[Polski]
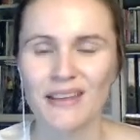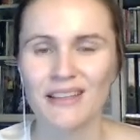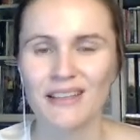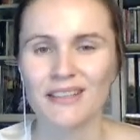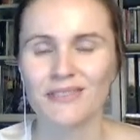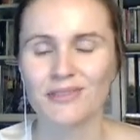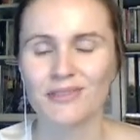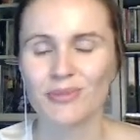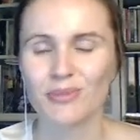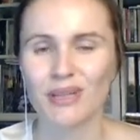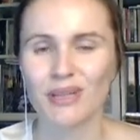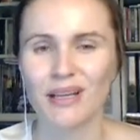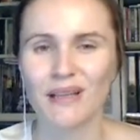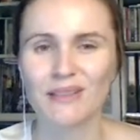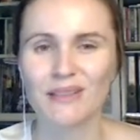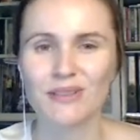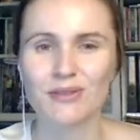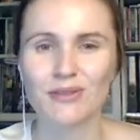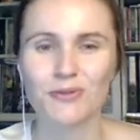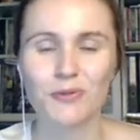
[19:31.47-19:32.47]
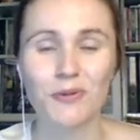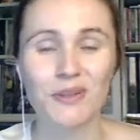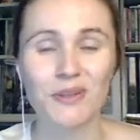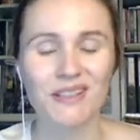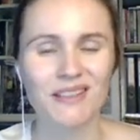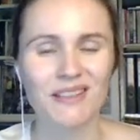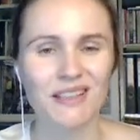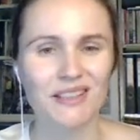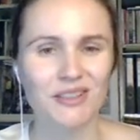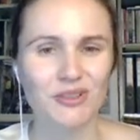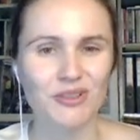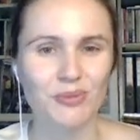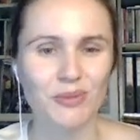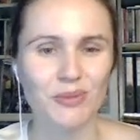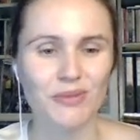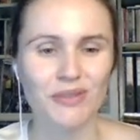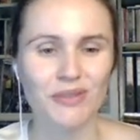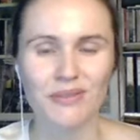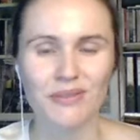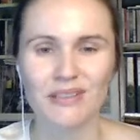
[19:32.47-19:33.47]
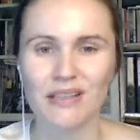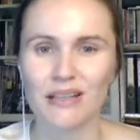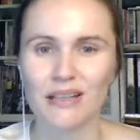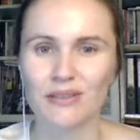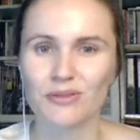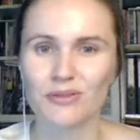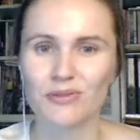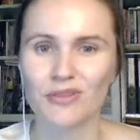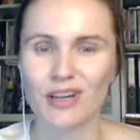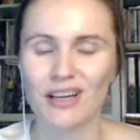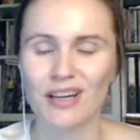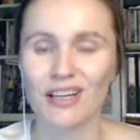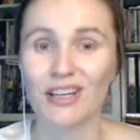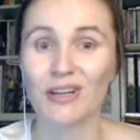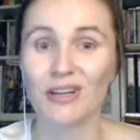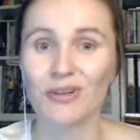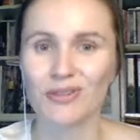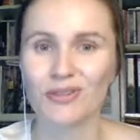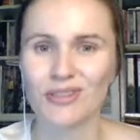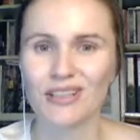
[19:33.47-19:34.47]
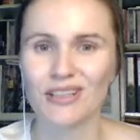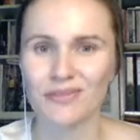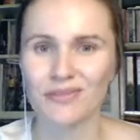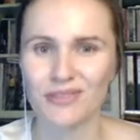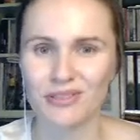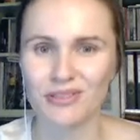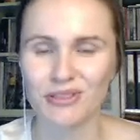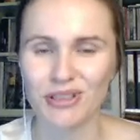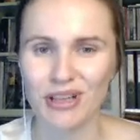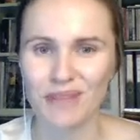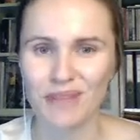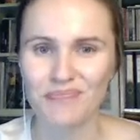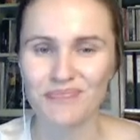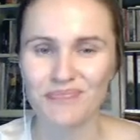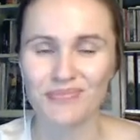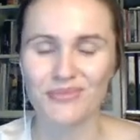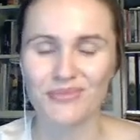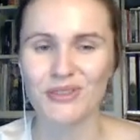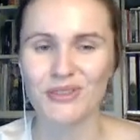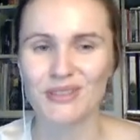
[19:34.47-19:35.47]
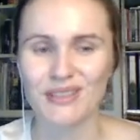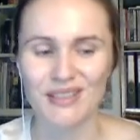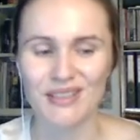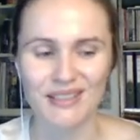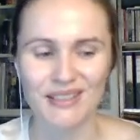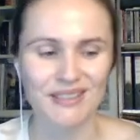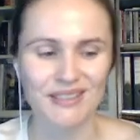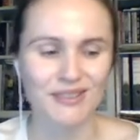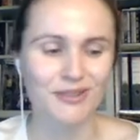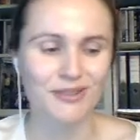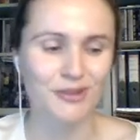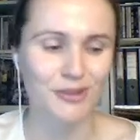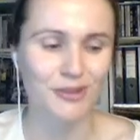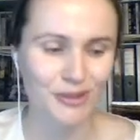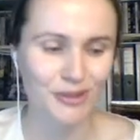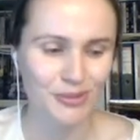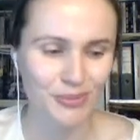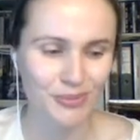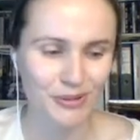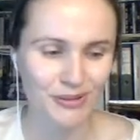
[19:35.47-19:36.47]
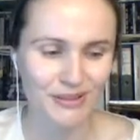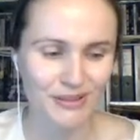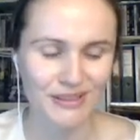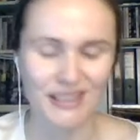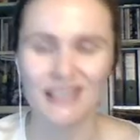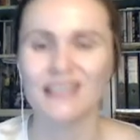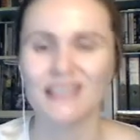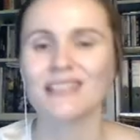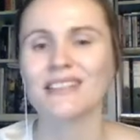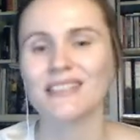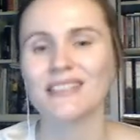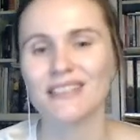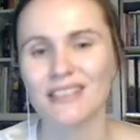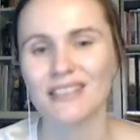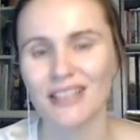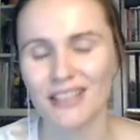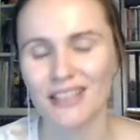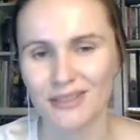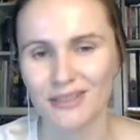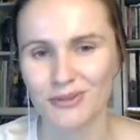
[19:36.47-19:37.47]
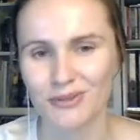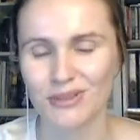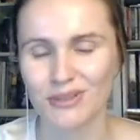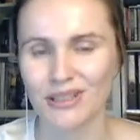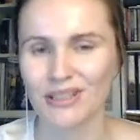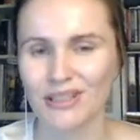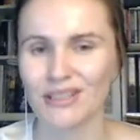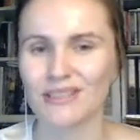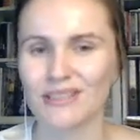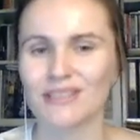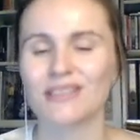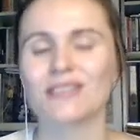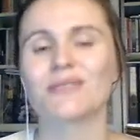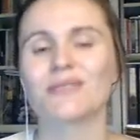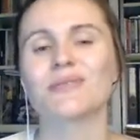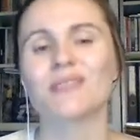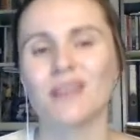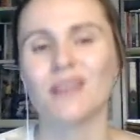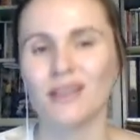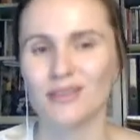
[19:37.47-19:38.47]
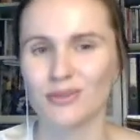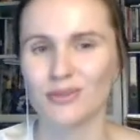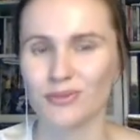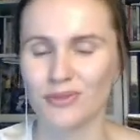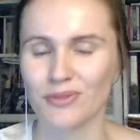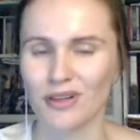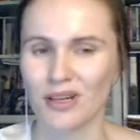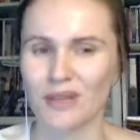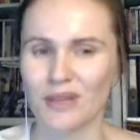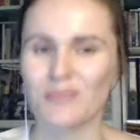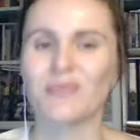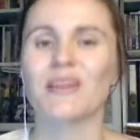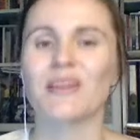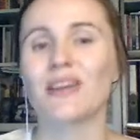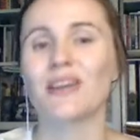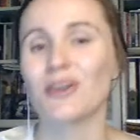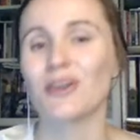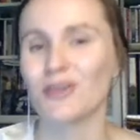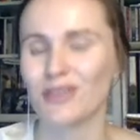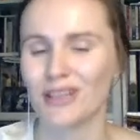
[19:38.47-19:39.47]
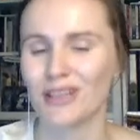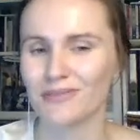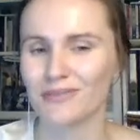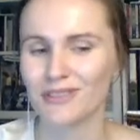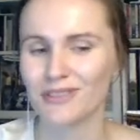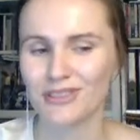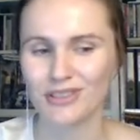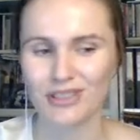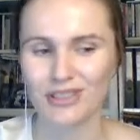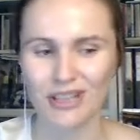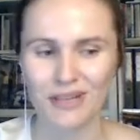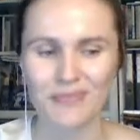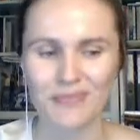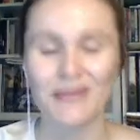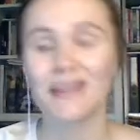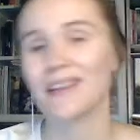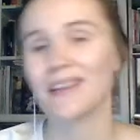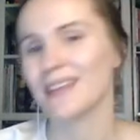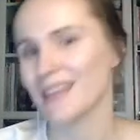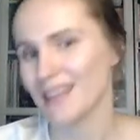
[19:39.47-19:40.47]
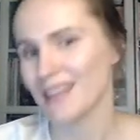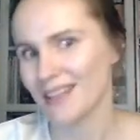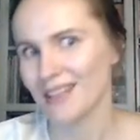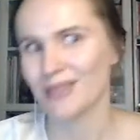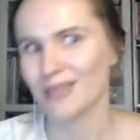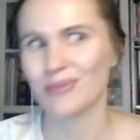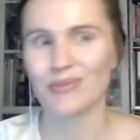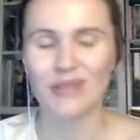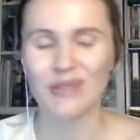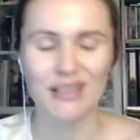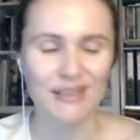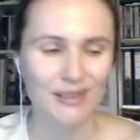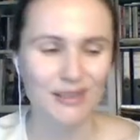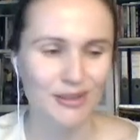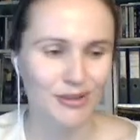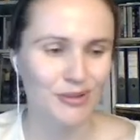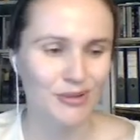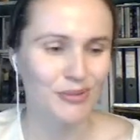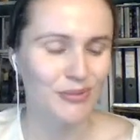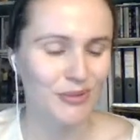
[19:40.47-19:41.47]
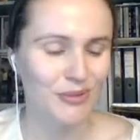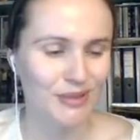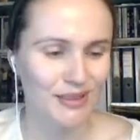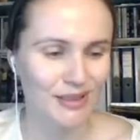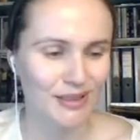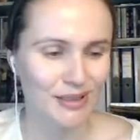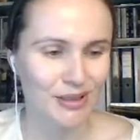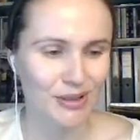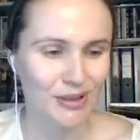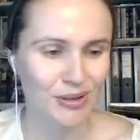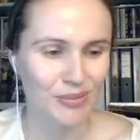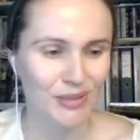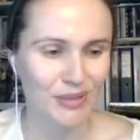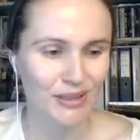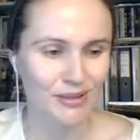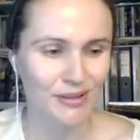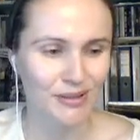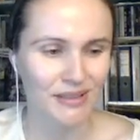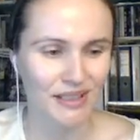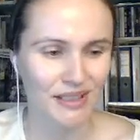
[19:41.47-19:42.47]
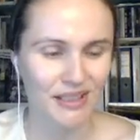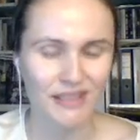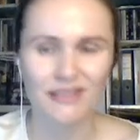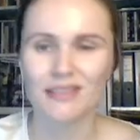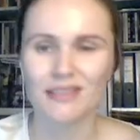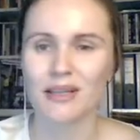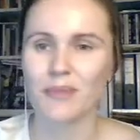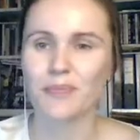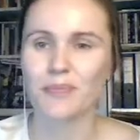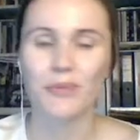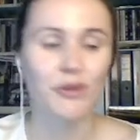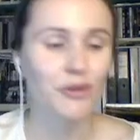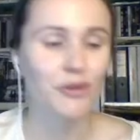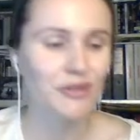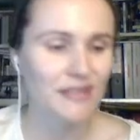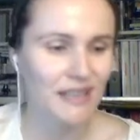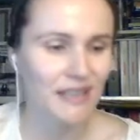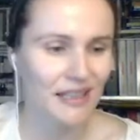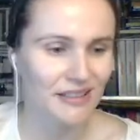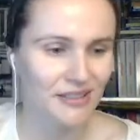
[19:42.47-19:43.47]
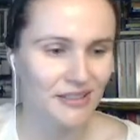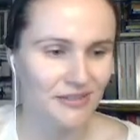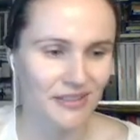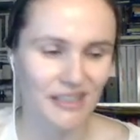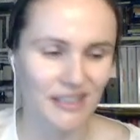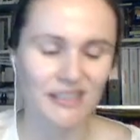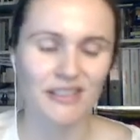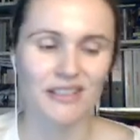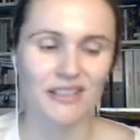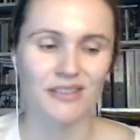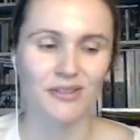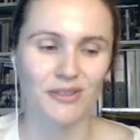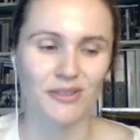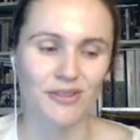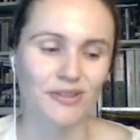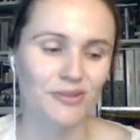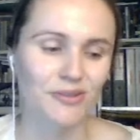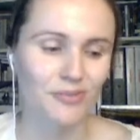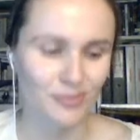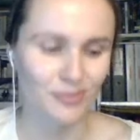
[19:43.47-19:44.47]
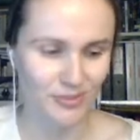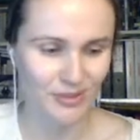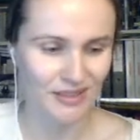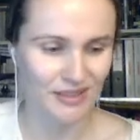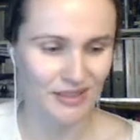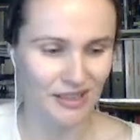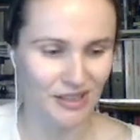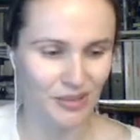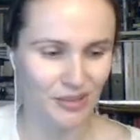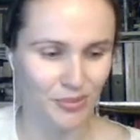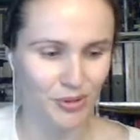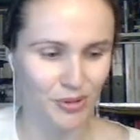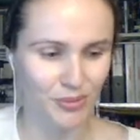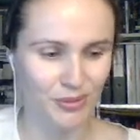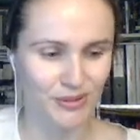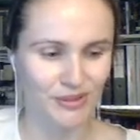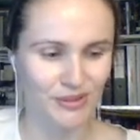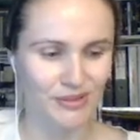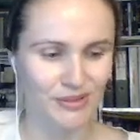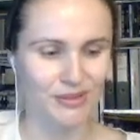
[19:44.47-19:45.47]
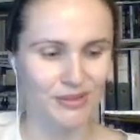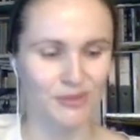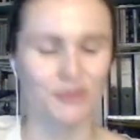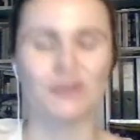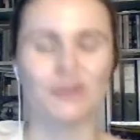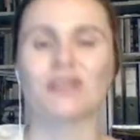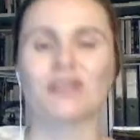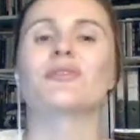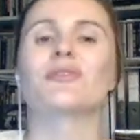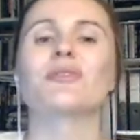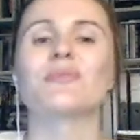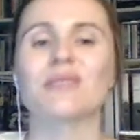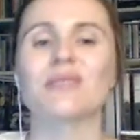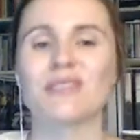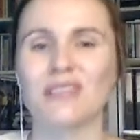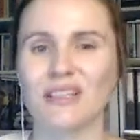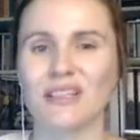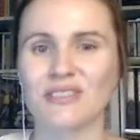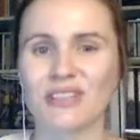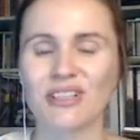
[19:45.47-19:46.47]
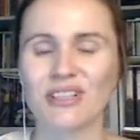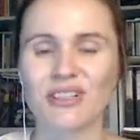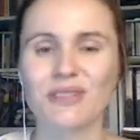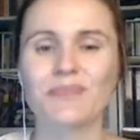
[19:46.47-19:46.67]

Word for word: W tym plakacie jest ukryta też pewna wskazówka geograficzna. No i teraz kto rozpozna, jaka tutaj jest wskazówka geograficzna? Bardzo, y, bardzo zachęcam do zgadywania, do pisania propozycji tutaj w komentarzach.